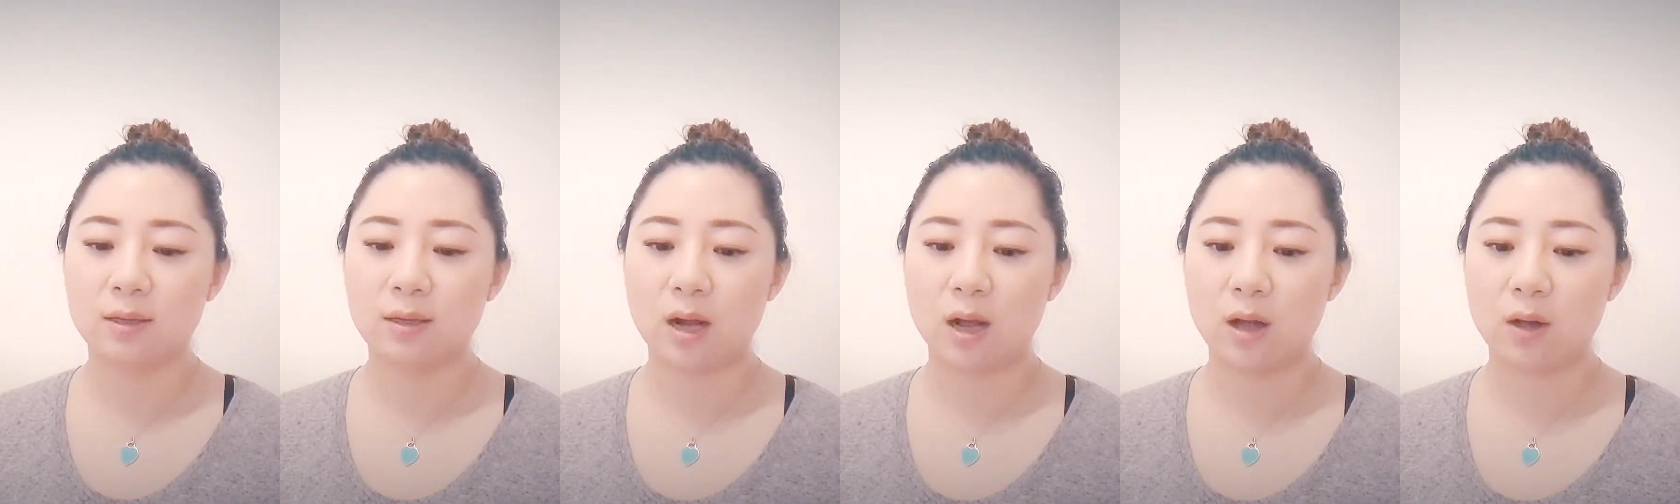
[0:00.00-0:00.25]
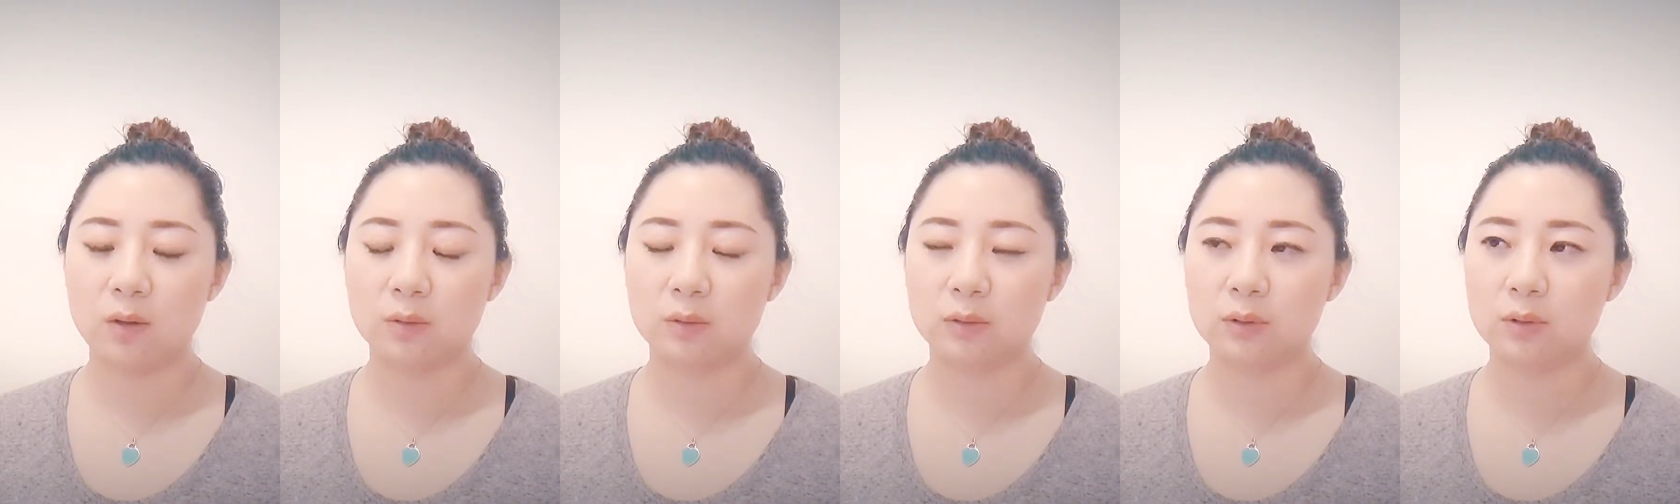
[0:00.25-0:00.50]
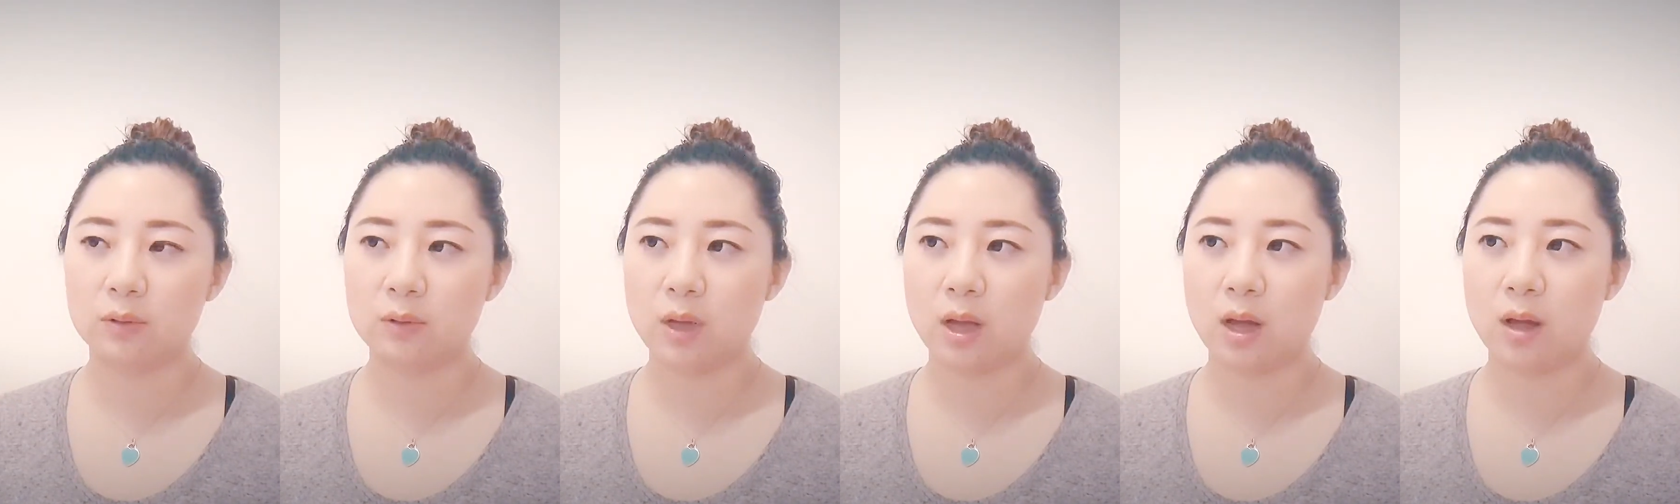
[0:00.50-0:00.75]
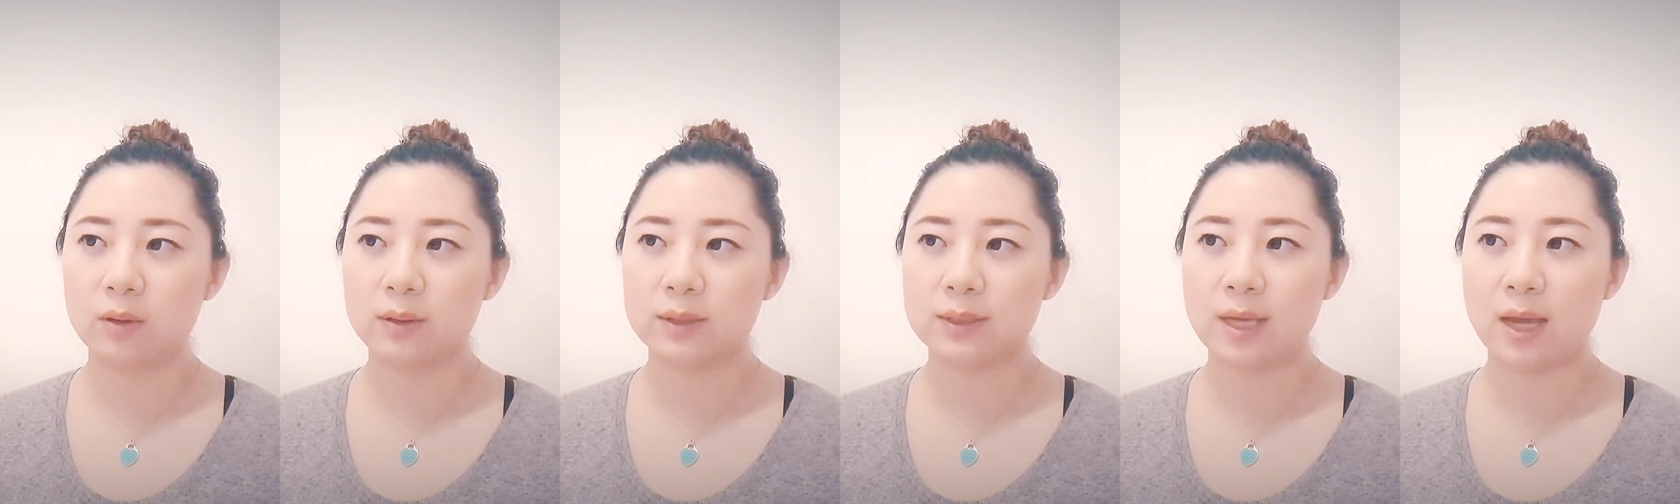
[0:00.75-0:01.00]
然后都
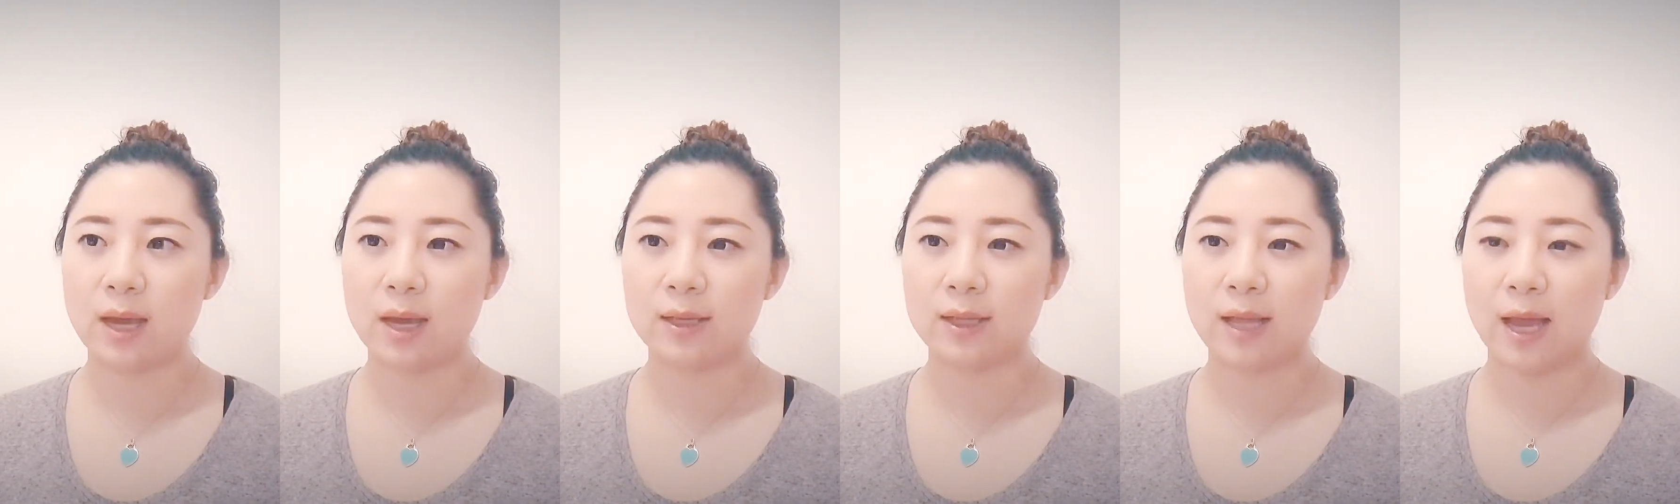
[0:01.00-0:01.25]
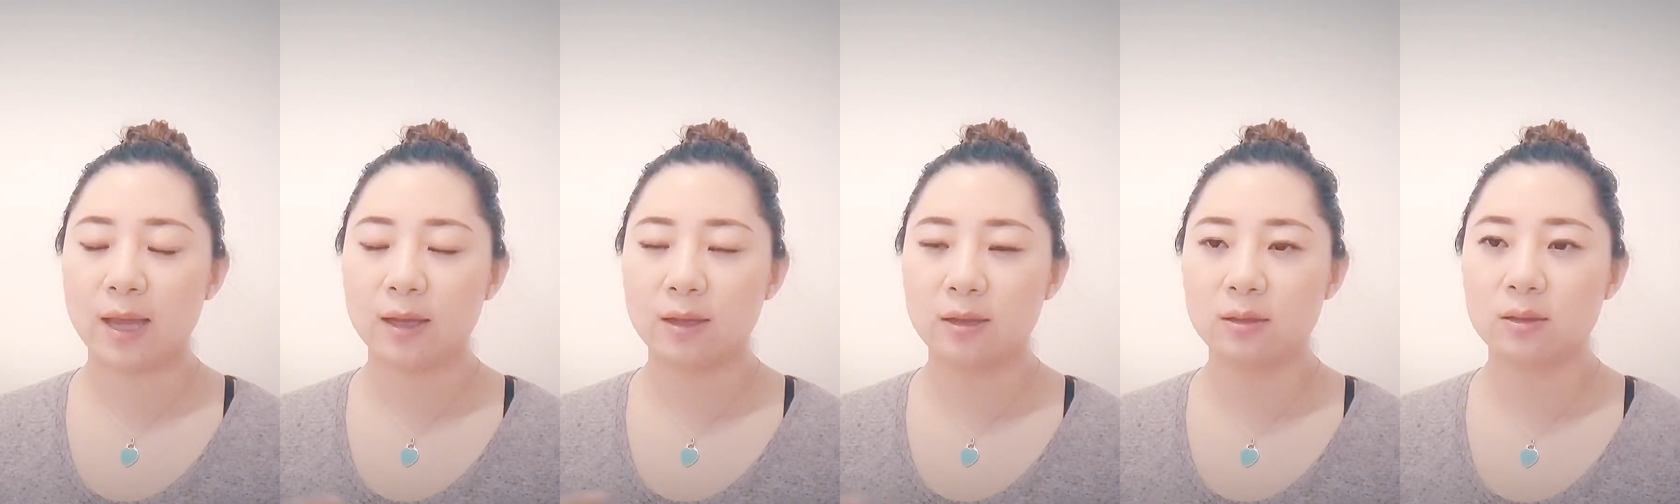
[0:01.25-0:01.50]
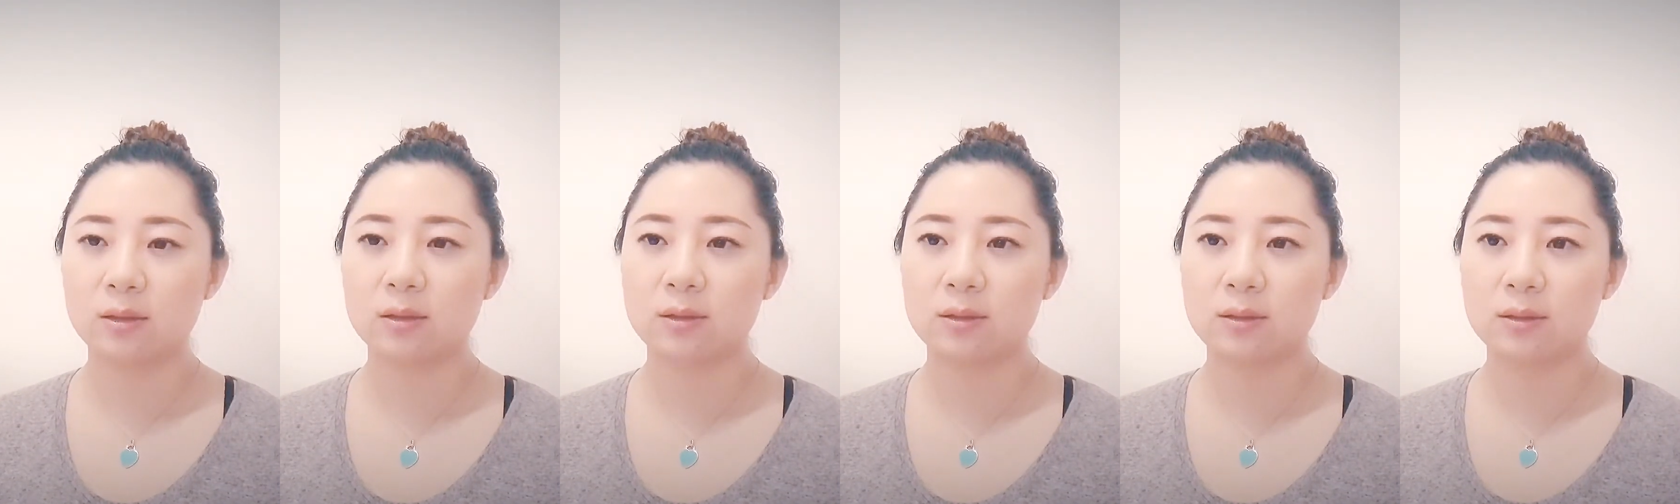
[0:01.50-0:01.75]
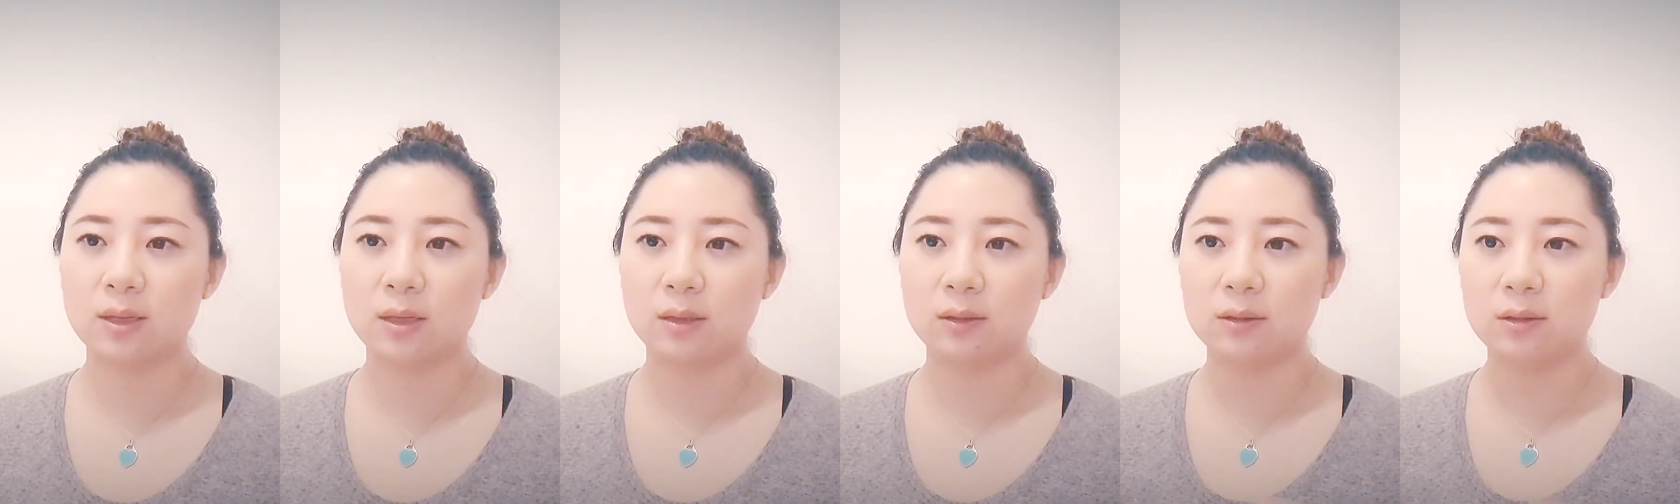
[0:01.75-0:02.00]
要在哪一个
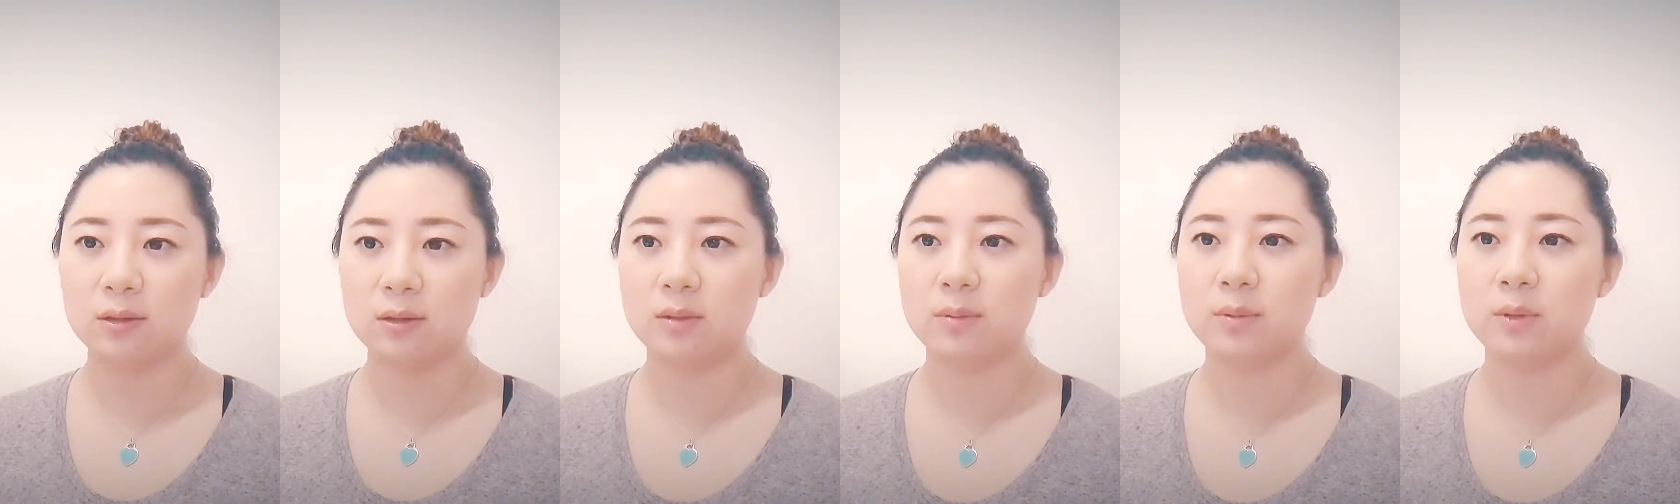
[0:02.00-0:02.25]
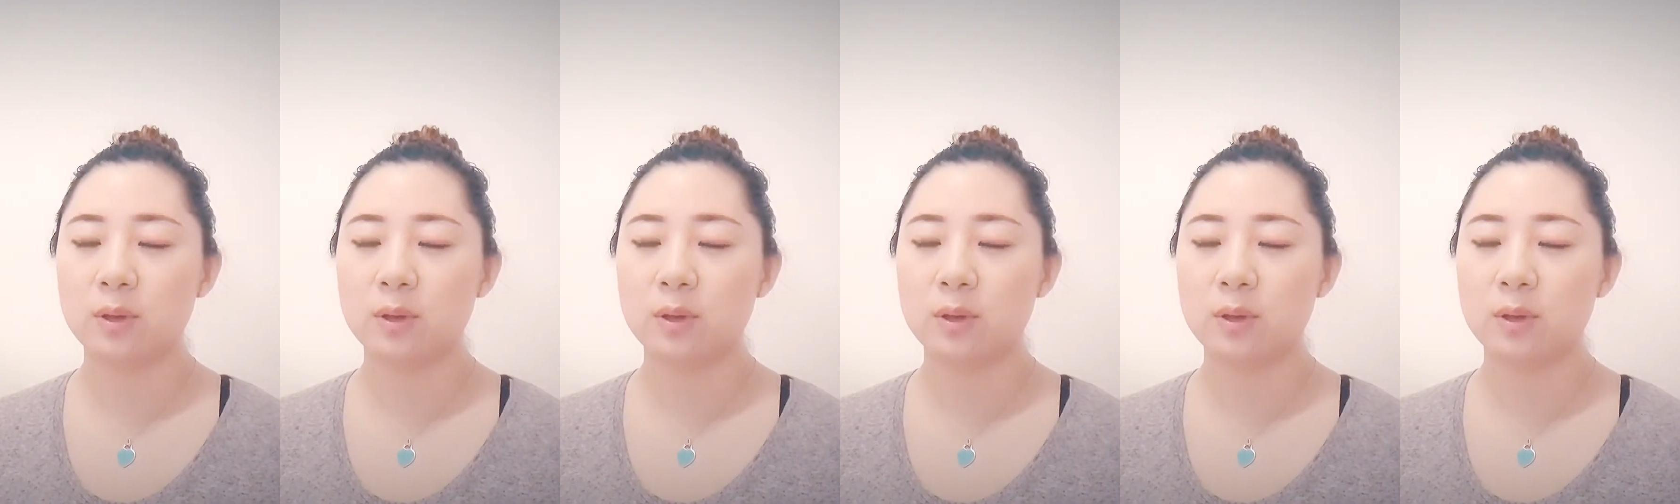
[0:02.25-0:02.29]
时间特